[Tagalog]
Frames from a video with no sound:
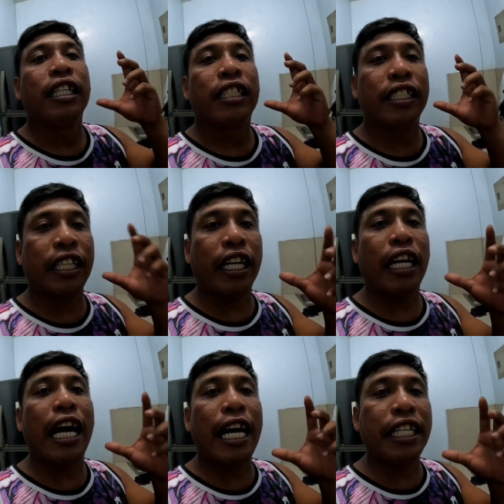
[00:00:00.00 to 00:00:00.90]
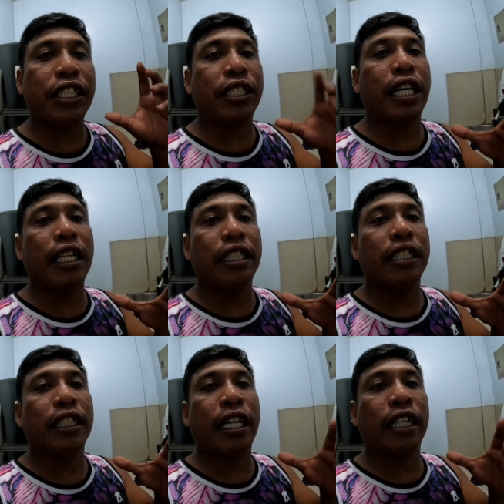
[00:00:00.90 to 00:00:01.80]
si Sir Alex
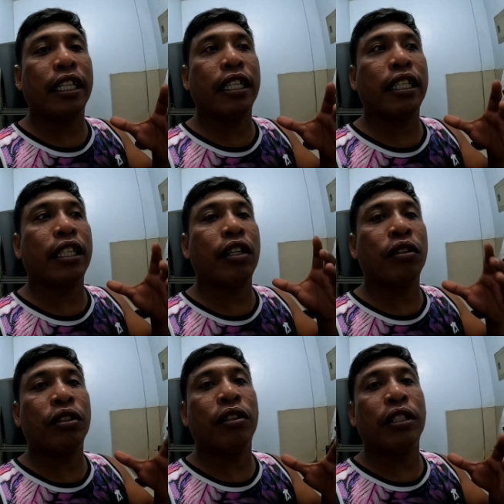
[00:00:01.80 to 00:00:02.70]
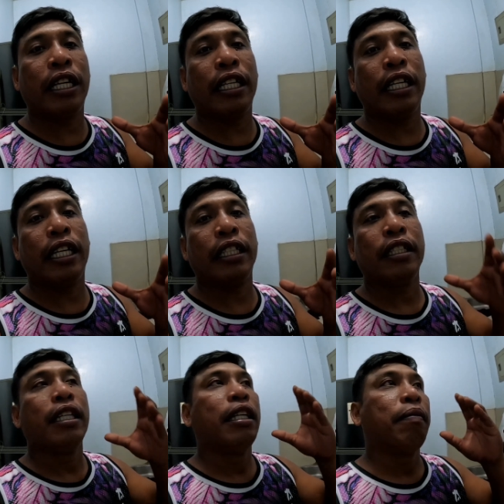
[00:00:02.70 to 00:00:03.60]
Chan ng London yan
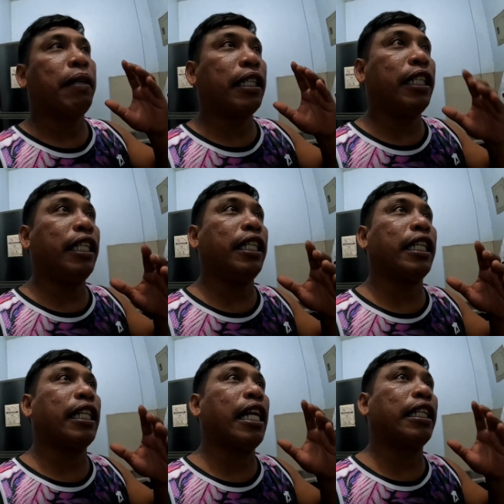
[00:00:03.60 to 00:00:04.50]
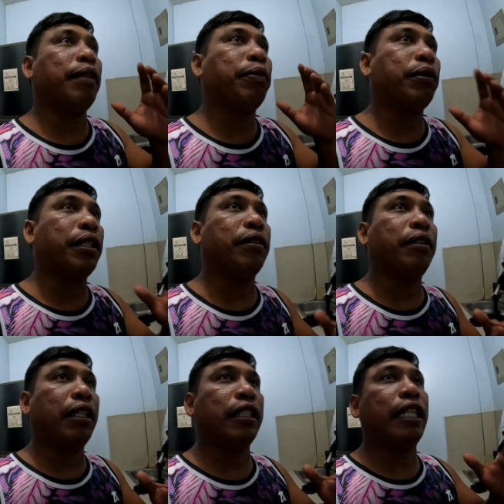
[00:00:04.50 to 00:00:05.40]
at mag-iingat lagi po kayo
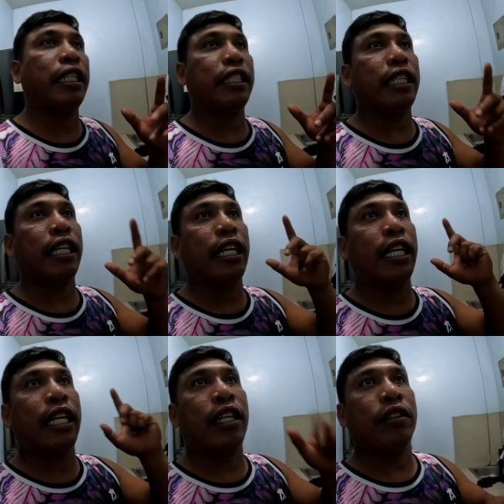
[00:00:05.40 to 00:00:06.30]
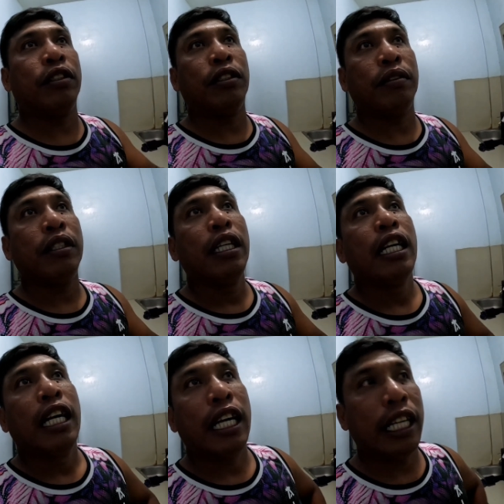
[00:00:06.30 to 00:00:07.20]
ah, diyan sa London
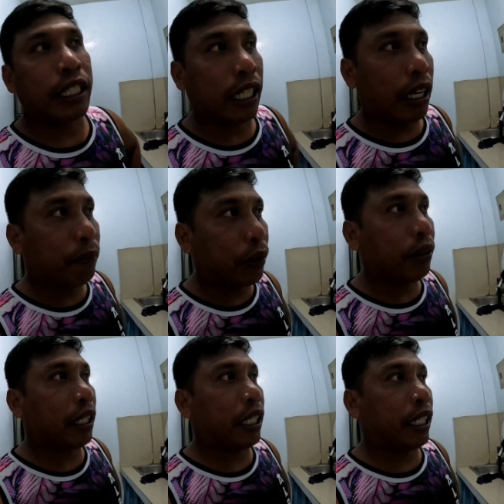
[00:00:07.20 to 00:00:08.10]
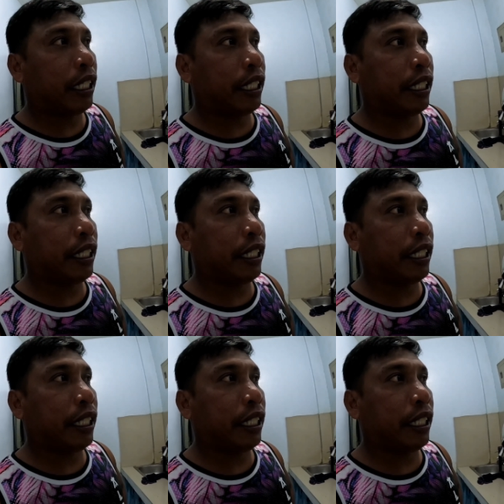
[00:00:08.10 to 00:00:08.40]
at saka po kay